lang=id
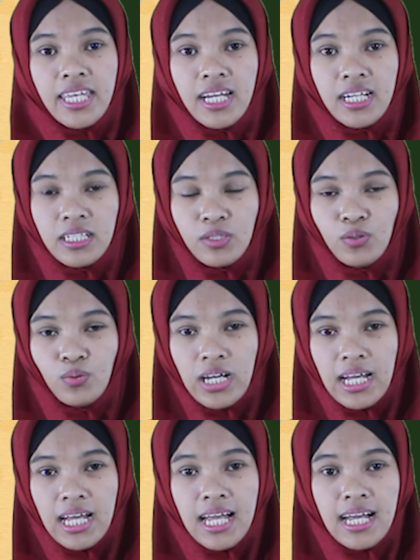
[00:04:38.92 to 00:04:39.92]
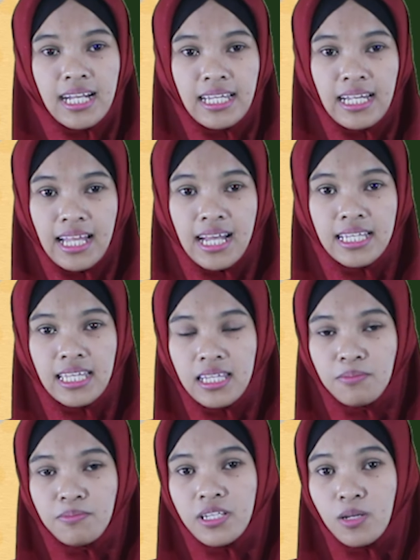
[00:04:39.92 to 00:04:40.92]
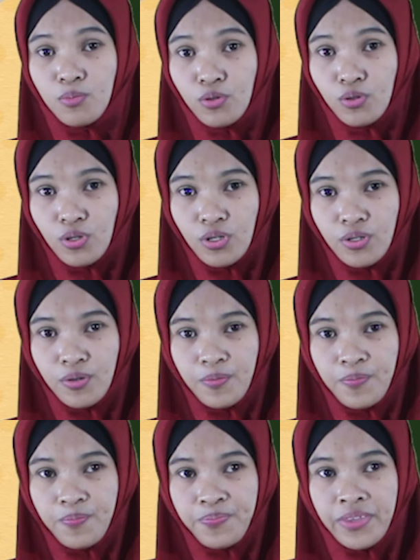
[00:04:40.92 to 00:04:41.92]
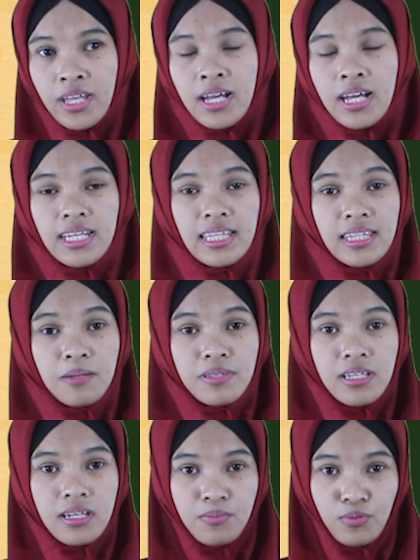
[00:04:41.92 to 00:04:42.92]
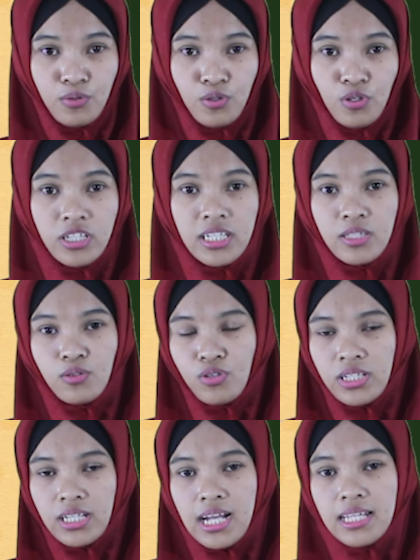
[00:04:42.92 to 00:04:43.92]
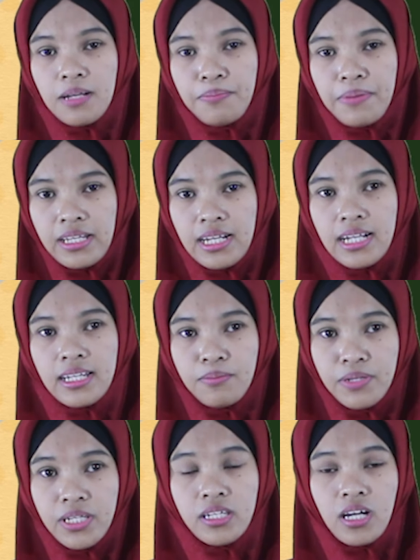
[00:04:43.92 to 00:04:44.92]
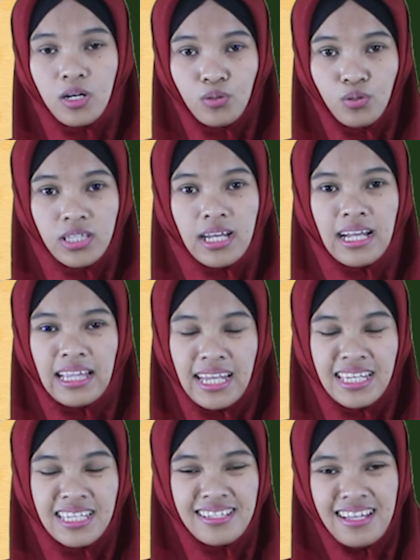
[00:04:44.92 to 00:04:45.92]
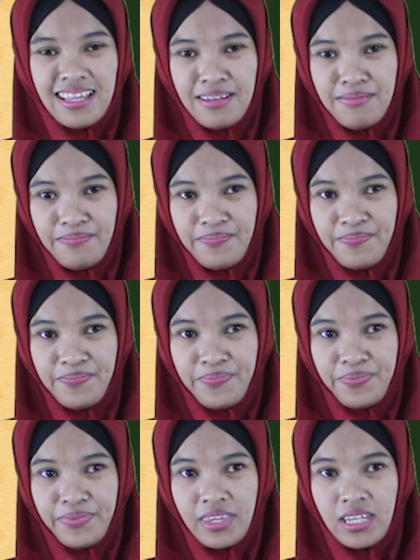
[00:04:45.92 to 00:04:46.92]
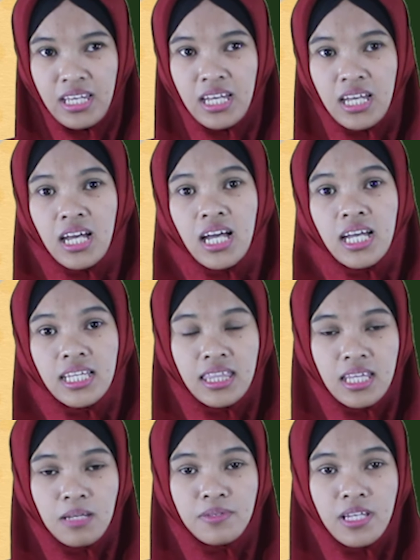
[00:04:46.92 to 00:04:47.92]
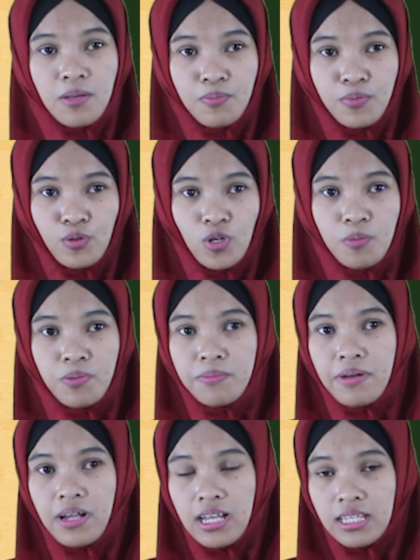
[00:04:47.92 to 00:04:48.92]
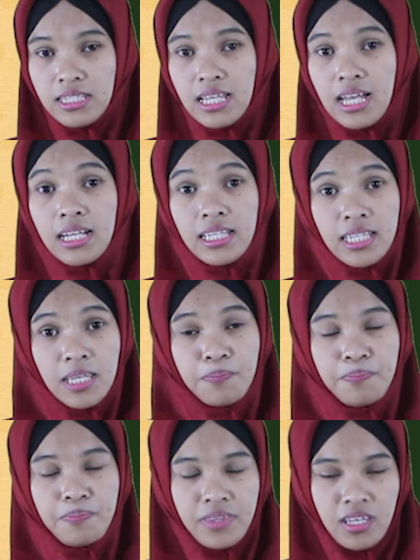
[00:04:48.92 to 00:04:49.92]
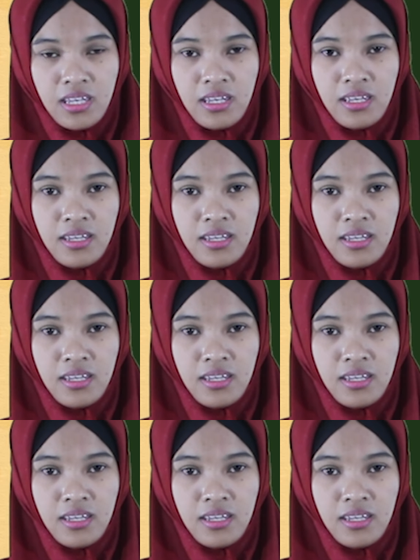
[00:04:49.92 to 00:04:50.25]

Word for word: Yang kedua adalah Kitab Zabur. Kitab Zabur diturunkan kepada Nabi Daud alaihissalam. Kitab Zabur berbahasa Kipti.